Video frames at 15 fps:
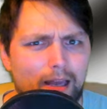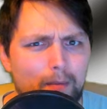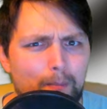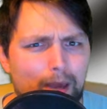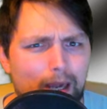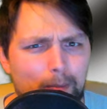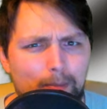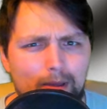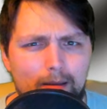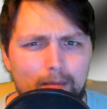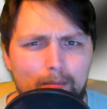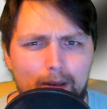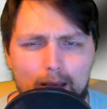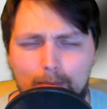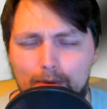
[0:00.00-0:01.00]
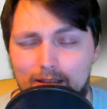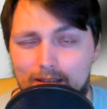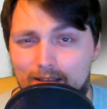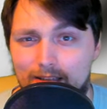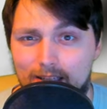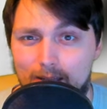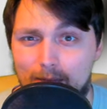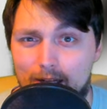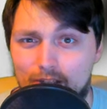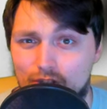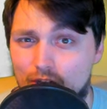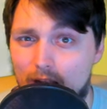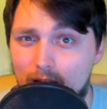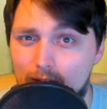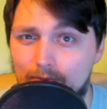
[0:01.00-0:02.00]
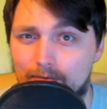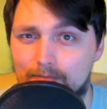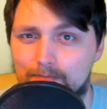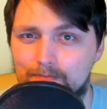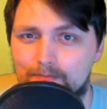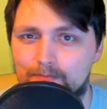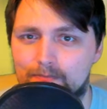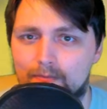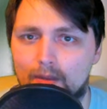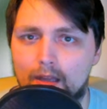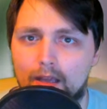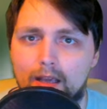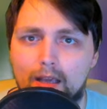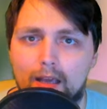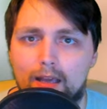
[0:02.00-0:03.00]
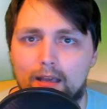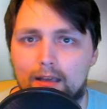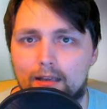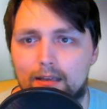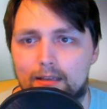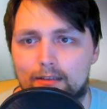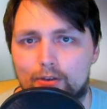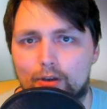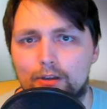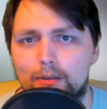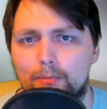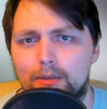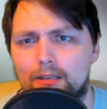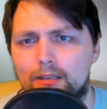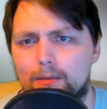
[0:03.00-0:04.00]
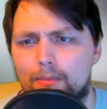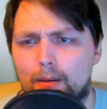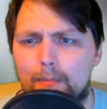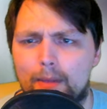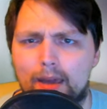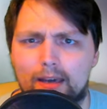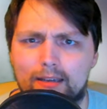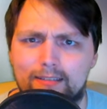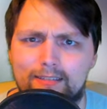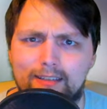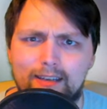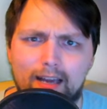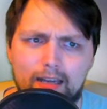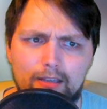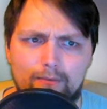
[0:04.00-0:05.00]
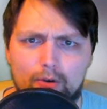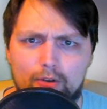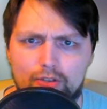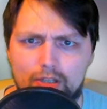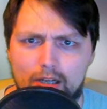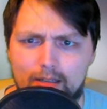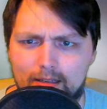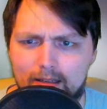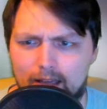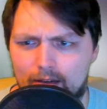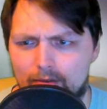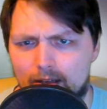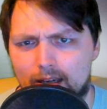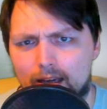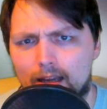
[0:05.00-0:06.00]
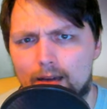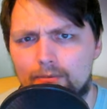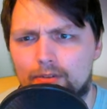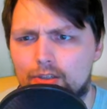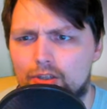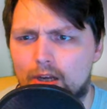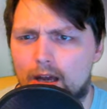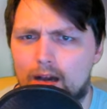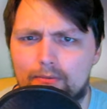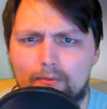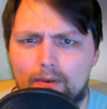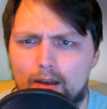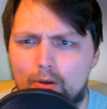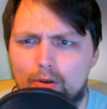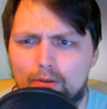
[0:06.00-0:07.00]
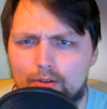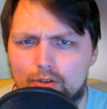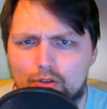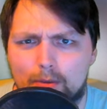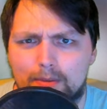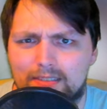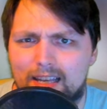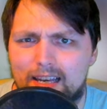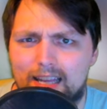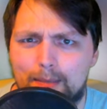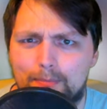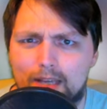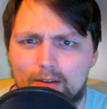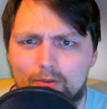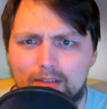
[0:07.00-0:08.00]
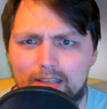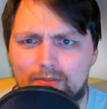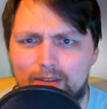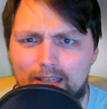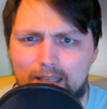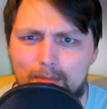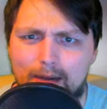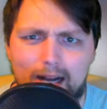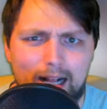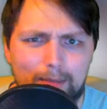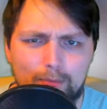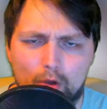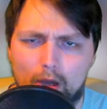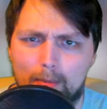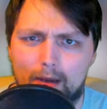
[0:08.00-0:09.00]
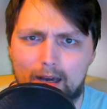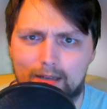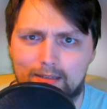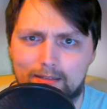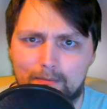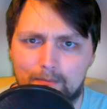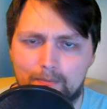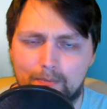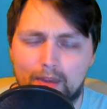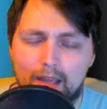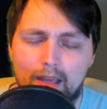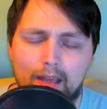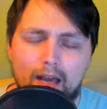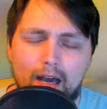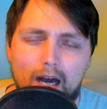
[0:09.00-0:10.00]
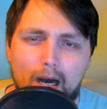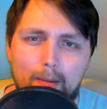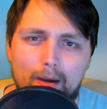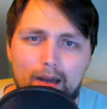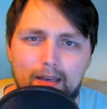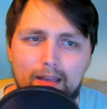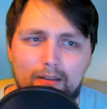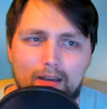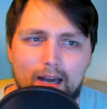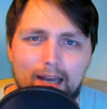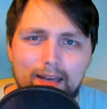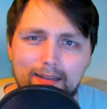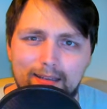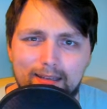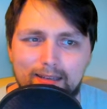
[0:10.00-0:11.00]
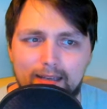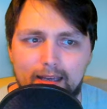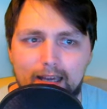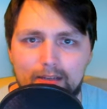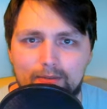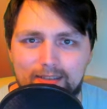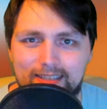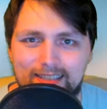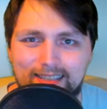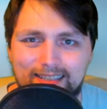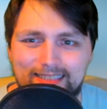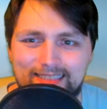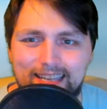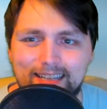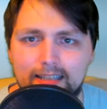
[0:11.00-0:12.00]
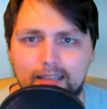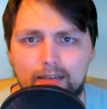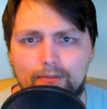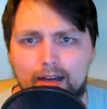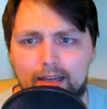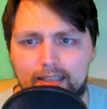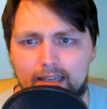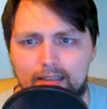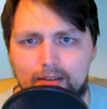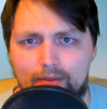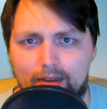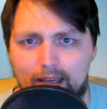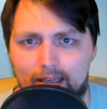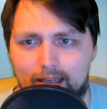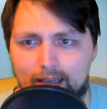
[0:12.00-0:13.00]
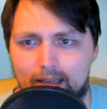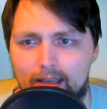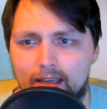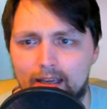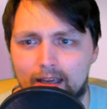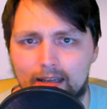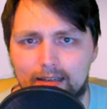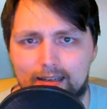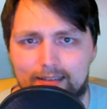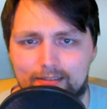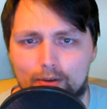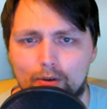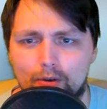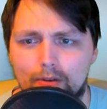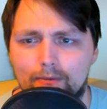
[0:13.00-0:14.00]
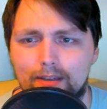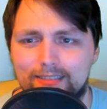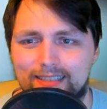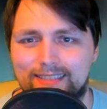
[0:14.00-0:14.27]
ein Blackbeard niemals schlafen? Ich könnte mir hierbei mehrere Szenarien vorstellen. Entweder kann er einfach nicht schlafen, weil er irgendwas Schlimmes erlebt hat und deswegen immer Albträume hat. Aber eine andere, etwas interessantere Variante wäre, dass irgendwas